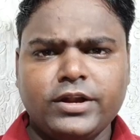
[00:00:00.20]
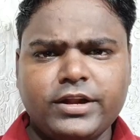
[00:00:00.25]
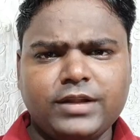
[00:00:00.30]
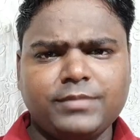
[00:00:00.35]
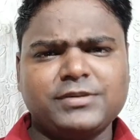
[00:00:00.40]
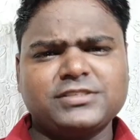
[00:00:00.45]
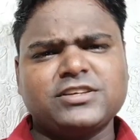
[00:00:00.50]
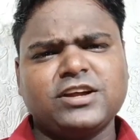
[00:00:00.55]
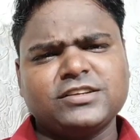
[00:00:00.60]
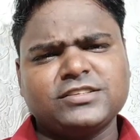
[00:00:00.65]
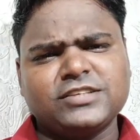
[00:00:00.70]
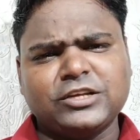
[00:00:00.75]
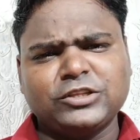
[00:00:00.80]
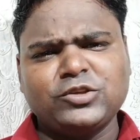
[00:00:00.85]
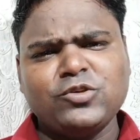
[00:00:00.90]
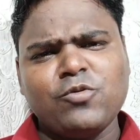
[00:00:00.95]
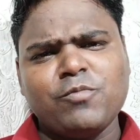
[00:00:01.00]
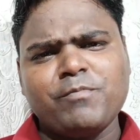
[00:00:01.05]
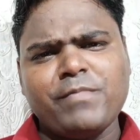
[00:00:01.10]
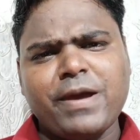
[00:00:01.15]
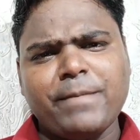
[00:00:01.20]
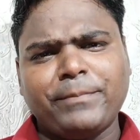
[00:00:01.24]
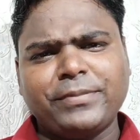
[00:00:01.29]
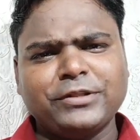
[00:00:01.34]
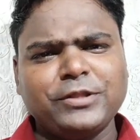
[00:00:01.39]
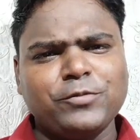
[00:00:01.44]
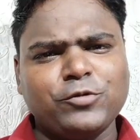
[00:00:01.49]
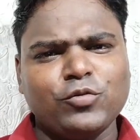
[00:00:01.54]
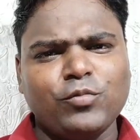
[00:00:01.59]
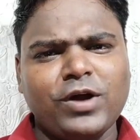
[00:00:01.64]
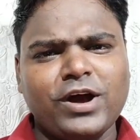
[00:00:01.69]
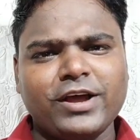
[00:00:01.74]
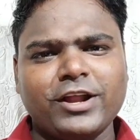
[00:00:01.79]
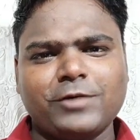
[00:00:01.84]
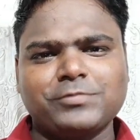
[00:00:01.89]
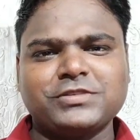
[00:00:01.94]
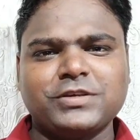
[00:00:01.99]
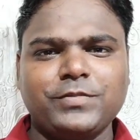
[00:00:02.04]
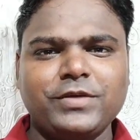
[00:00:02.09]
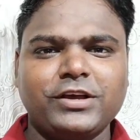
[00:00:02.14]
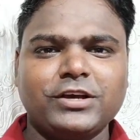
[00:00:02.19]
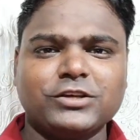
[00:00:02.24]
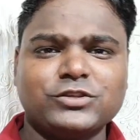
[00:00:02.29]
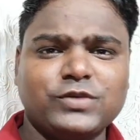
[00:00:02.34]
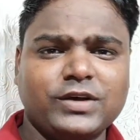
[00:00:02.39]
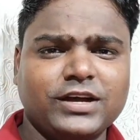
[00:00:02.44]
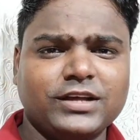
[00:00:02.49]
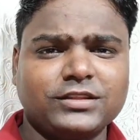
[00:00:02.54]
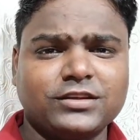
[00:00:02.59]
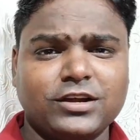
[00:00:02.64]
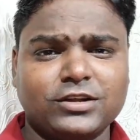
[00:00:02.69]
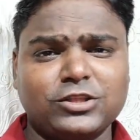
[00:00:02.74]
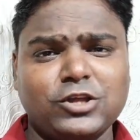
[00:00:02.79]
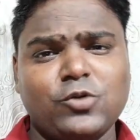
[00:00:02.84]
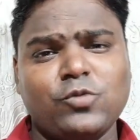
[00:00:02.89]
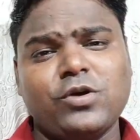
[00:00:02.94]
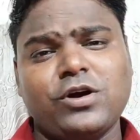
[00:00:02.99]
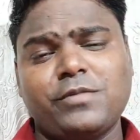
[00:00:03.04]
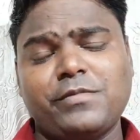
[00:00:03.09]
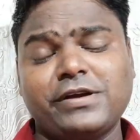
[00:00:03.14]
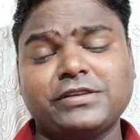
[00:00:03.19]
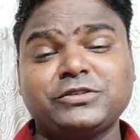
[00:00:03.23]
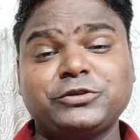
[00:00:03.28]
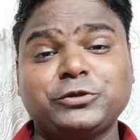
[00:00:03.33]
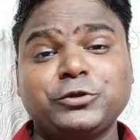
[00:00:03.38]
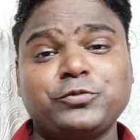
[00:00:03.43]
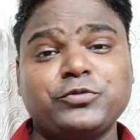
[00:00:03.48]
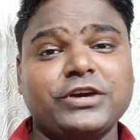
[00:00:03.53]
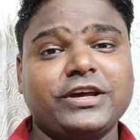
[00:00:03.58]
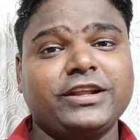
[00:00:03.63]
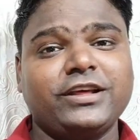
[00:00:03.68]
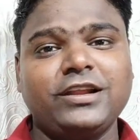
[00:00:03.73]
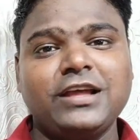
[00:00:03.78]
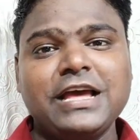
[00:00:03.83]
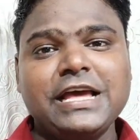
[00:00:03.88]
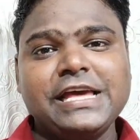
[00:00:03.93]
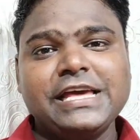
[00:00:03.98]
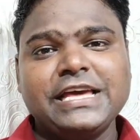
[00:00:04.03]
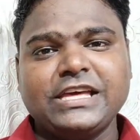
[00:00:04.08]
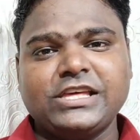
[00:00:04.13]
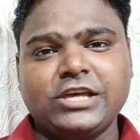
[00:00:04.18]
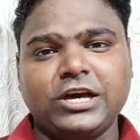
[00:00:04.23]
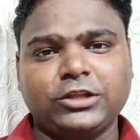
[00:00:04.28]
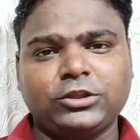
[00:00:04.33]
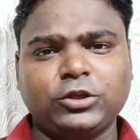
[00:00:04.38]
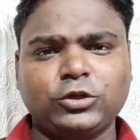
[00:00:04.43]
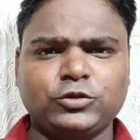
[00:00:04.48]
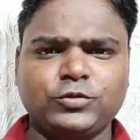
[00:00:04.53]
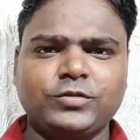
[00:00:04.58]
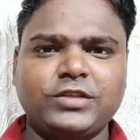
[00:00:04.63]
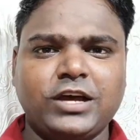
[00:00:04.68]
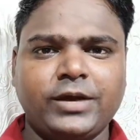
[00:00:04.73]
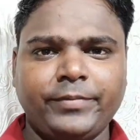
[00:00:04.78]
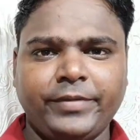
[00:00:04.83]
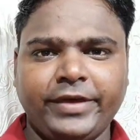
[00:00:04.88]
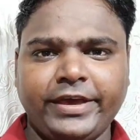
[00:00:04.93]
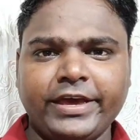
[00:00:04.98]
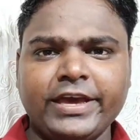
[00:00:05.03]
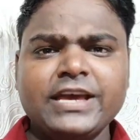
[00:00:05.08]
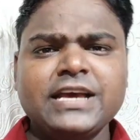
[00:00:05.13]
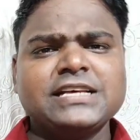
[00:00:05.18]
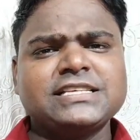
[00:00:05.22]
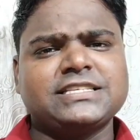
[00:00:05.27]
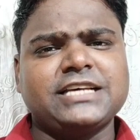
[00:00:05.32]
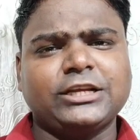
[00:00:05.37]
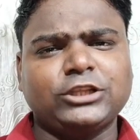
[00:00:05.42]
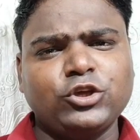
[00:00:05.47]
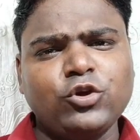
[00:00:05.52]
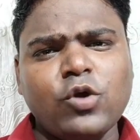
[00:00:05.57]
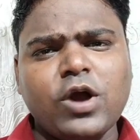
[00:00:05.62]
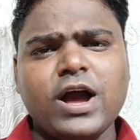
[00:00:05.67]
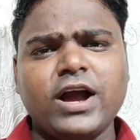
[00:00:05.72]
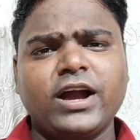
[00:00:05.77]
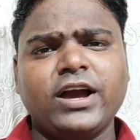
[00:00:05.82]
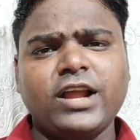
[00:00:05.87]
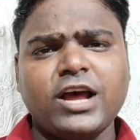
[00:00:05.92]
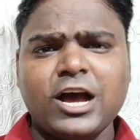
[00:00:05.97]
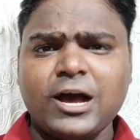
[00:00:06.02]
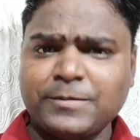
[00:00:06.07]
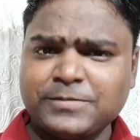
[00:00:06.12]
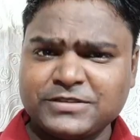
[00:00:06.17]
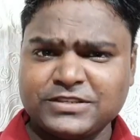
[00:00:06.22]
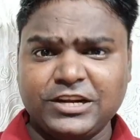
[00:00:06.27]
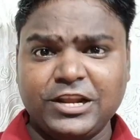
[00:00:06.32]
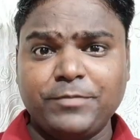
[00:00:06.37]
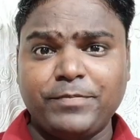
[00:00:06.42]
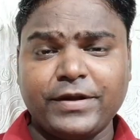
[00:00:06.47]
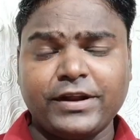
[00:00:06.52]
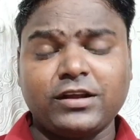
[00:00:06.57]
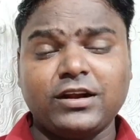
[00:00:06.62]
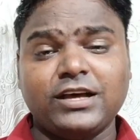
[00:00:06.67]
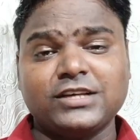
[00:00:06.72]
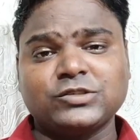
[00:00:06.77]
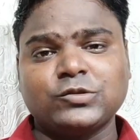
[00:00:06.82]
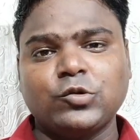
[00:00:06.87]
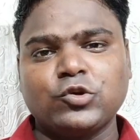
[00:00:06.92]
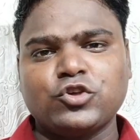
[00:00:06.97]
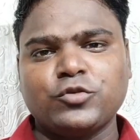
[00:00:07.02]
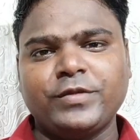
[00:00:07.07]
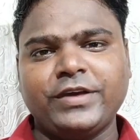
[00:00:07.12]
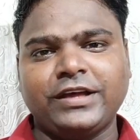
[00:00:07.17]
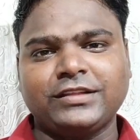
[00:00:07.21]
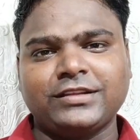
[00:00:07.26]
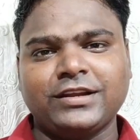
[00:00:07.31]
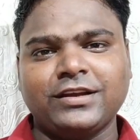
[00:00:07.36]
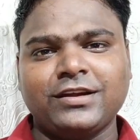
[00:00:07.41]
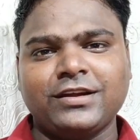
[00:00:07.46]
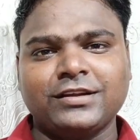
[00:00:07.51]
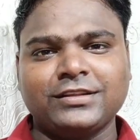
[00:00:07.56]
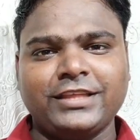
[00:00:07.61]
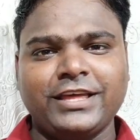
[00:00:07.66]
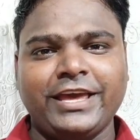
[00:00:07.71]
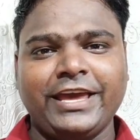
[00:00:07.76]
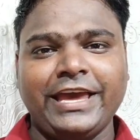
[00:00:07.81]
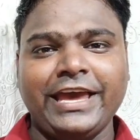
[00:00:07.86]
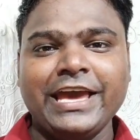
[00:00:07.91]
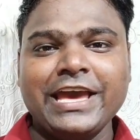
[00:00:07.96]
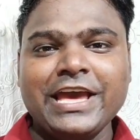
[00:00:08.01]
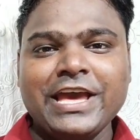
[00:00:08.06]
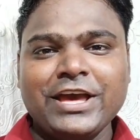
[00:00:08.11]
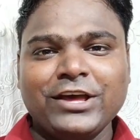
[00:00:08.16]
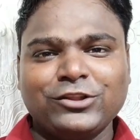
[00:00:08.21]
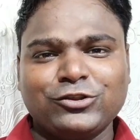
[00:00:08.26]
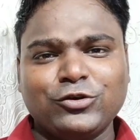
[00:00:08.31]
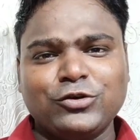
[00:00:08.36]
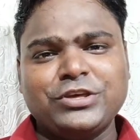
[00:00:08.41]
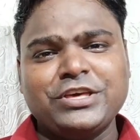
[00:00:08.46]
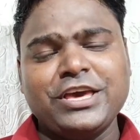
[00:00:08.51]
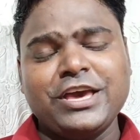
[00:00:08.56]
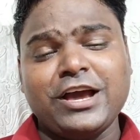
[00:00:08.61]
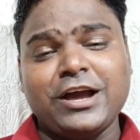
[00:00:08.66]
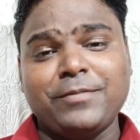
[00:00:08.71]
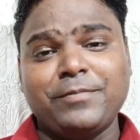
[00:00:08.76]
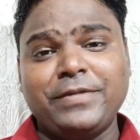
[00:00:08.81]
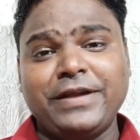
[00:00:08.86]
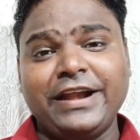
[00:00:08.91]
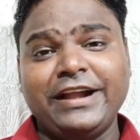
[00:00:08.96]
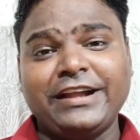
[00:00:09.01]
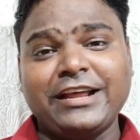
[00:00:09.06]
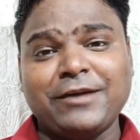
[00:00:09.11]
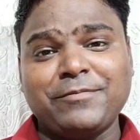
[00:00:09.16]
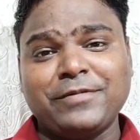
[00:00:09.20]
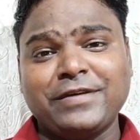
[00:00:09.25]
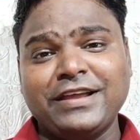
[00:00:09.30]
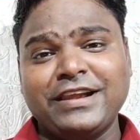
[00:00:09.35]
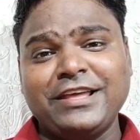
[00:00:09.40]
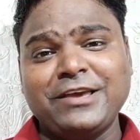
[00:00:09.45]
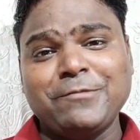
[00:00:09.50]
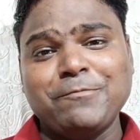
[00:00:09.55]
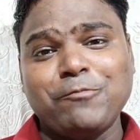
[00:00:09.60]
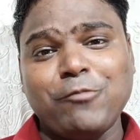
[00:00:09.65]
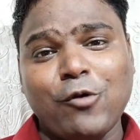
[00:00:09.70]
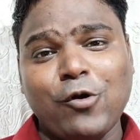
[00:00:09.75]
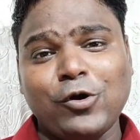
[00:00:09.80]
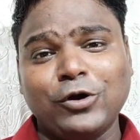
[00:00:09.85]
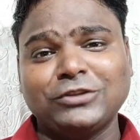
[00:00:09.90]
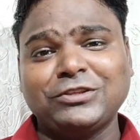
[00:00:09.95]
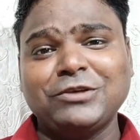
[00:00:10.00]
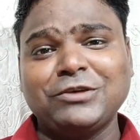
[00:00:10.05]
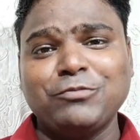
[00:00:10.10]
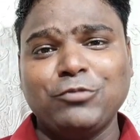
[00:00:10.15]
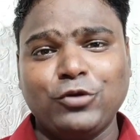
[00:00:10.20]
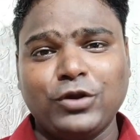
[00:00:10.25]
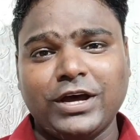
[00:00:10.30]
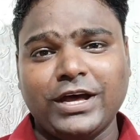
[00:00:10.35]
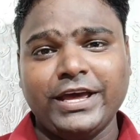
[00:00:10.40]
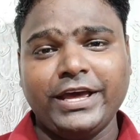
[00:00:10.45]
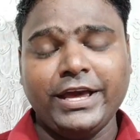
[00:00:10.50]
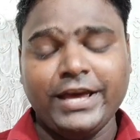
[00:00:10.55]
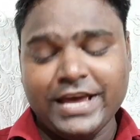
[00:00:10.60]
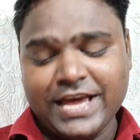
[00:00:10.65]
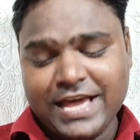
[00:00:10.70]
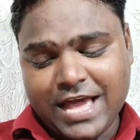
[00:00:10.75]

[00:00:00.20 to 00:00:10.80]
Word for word: नमस्कार साथियों मैं प्रदीप कुमार आप सभी का स्वागत करता हूं हमारे यूट्यूब चैनल यात्री सुविधा में साथियों अगर आप स्लीपर क्लास कोच में यात्रा करते हैं तो ये अपडेट आपके लिए बहुत ही बुरा है